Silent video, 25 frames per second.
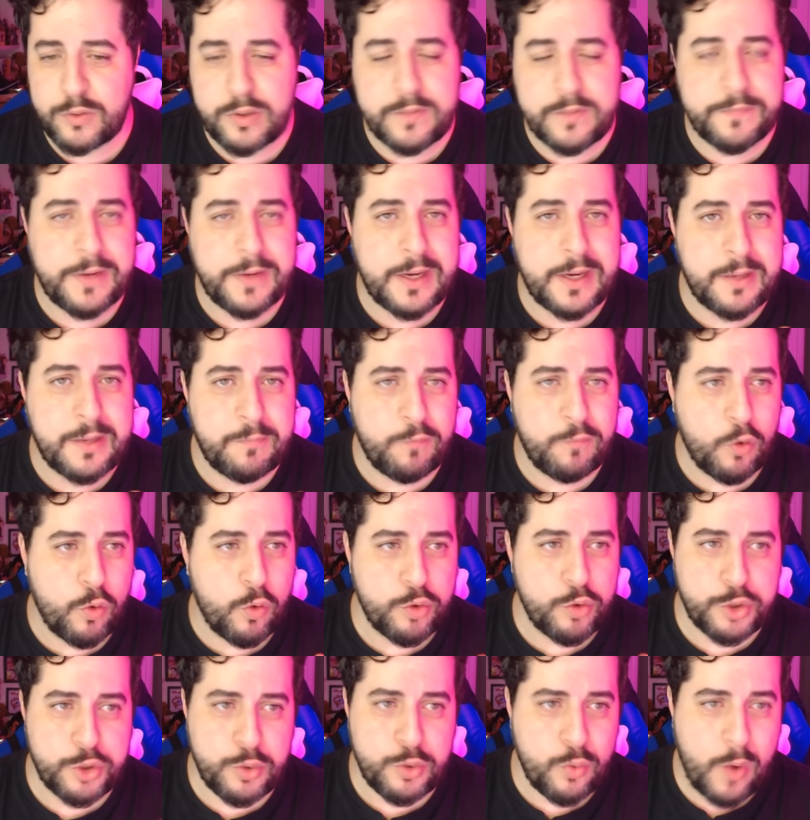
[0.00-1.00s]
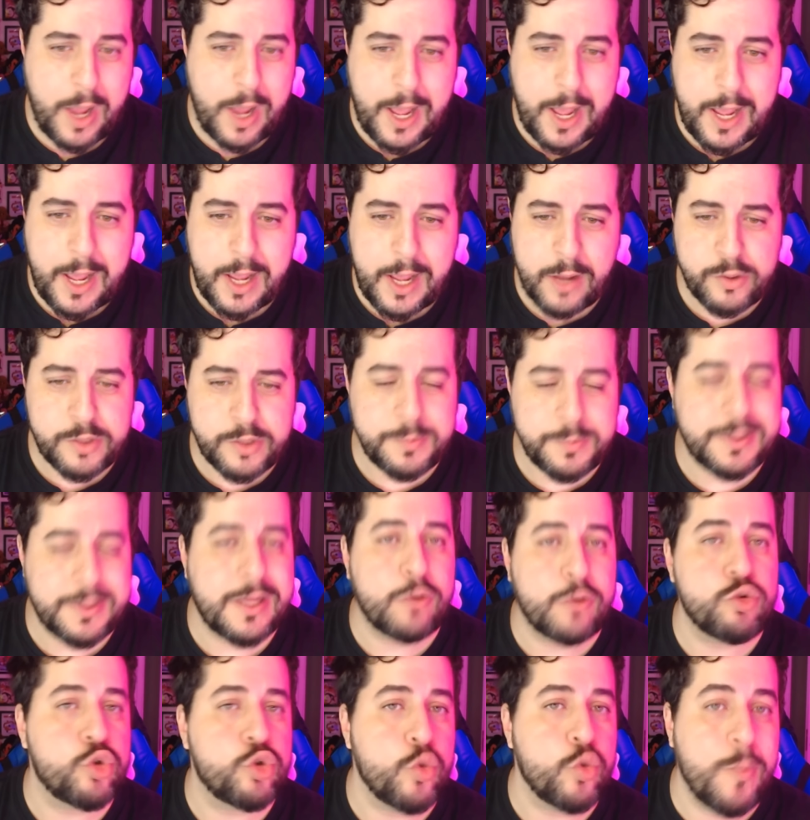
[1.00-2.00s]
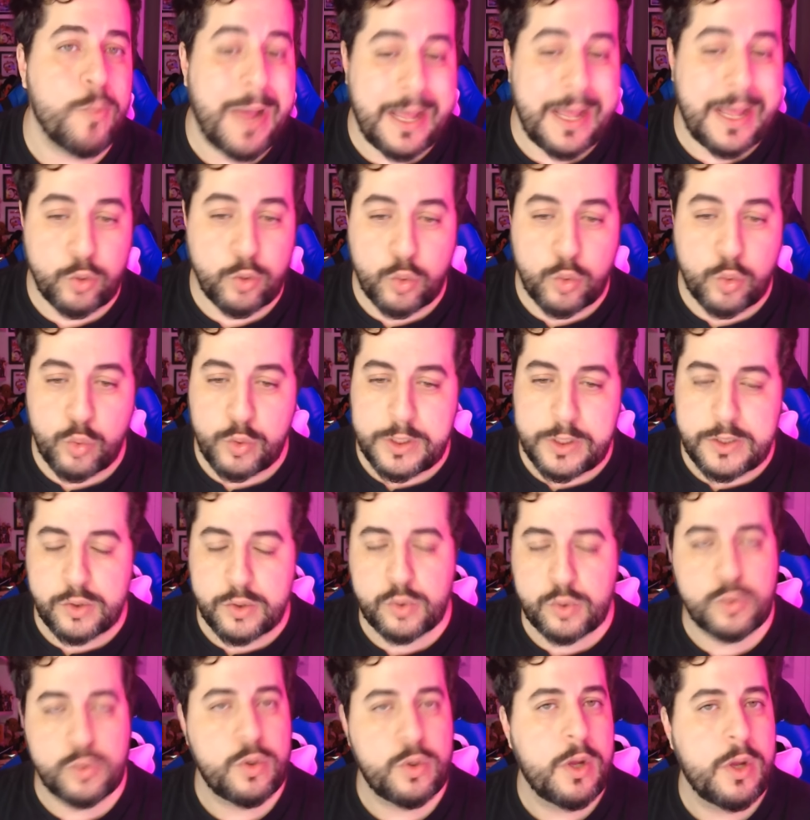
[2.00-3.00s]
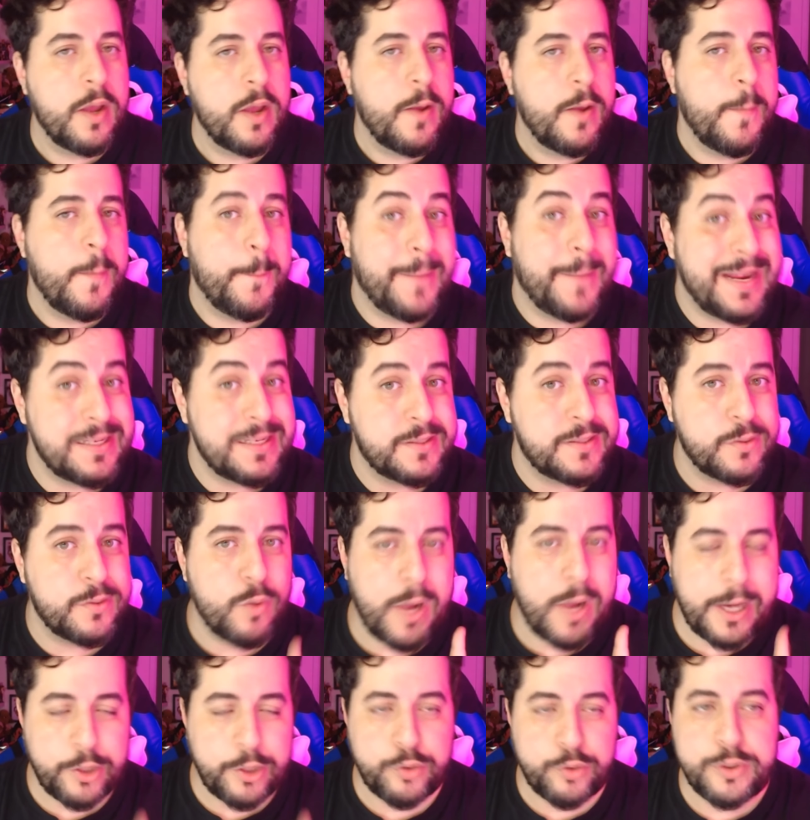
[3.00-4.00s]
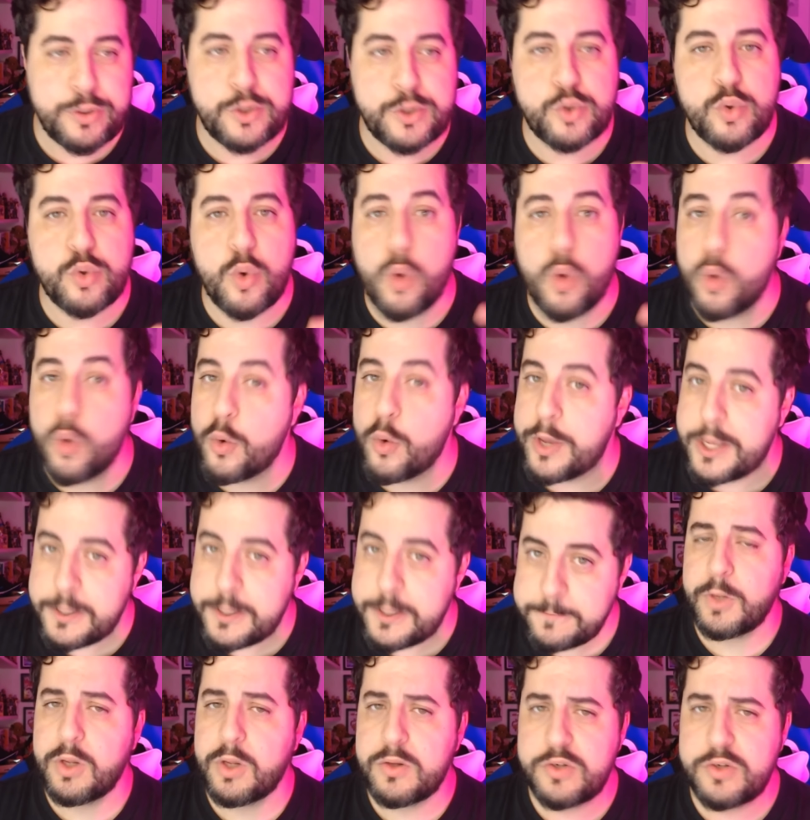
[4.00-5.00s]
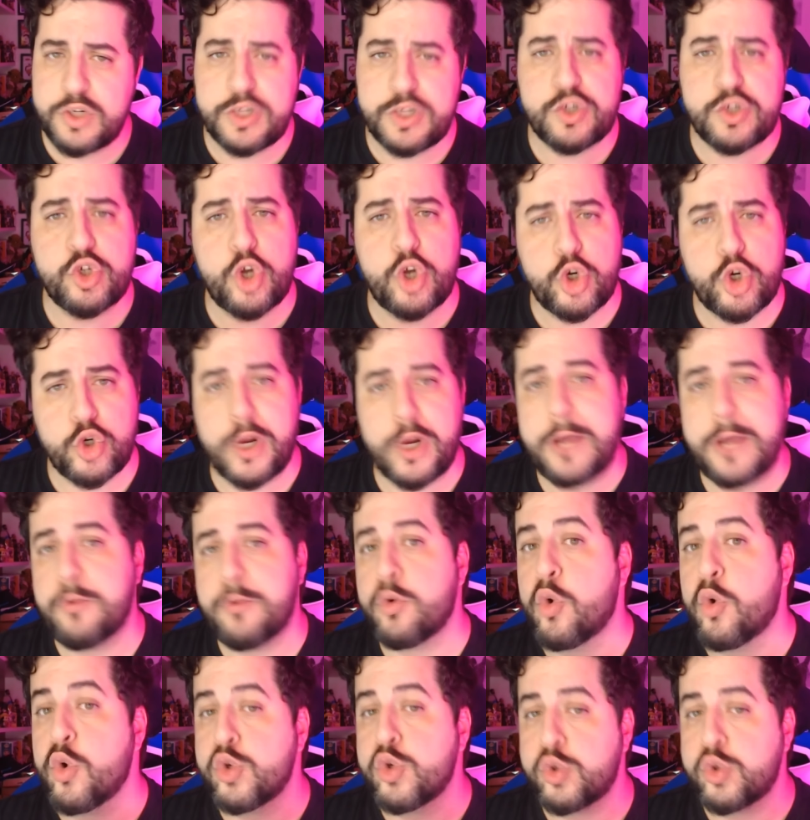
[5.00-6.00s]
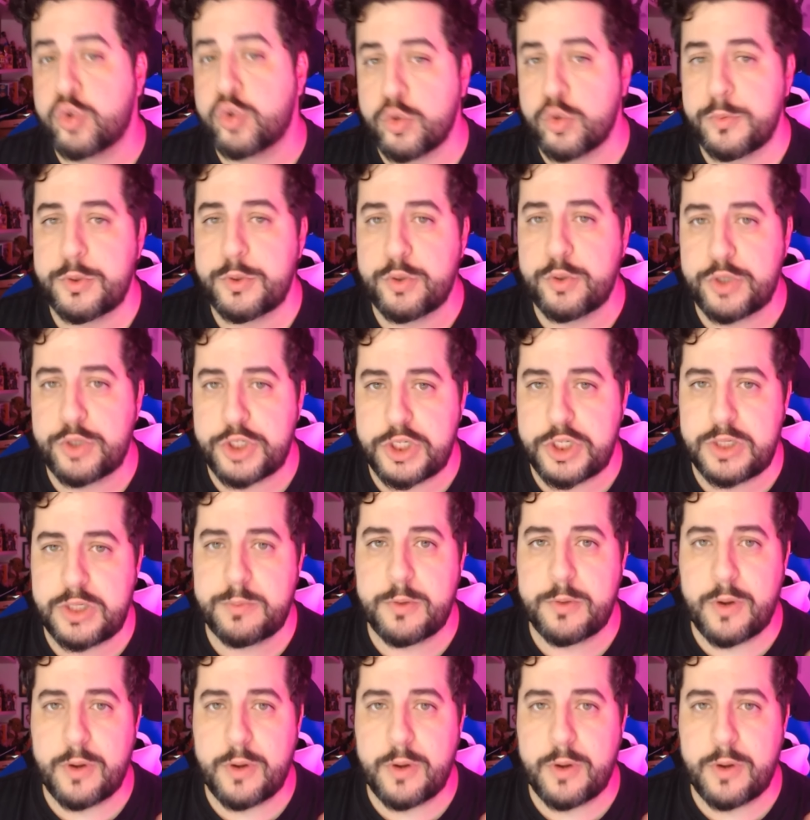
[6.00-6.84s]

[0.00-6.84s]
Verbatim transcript: Ele fala: vou continuar, o time está acostumado com isso, mas eu acho isso ruim de só jogar no costume do time.